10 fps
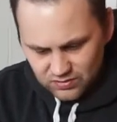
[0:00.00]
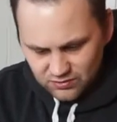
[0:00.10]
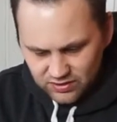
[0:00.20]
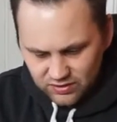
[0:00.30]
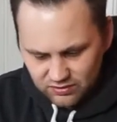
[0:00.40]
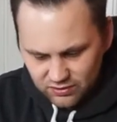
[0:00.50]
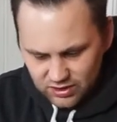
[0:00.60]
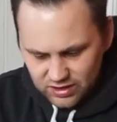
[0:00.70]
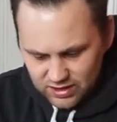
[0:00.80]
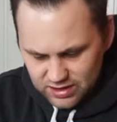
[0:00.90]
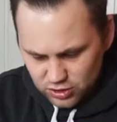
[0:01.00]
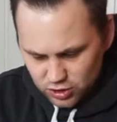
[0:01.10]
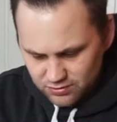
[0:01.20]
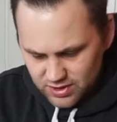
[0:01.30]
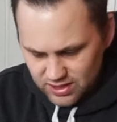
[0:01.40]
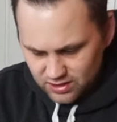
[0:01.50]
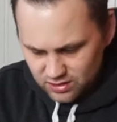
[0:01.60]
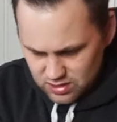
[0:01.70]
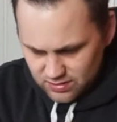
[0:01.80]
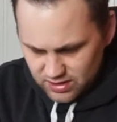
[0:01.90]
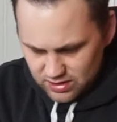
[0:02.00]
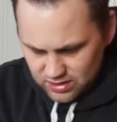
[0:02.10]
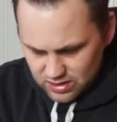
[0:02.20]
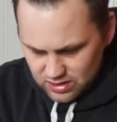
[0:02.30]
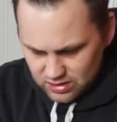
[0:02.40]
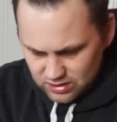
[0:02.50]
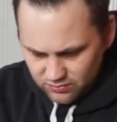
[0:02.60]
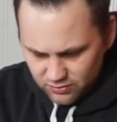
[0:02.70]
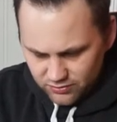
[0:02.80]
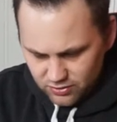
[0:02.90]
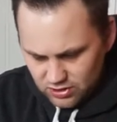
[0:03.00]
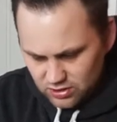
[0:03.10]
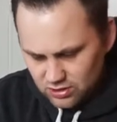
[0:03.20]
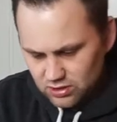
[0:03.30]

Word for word: was es wirklich erschwert. Ich weiß nicht genau, wofür...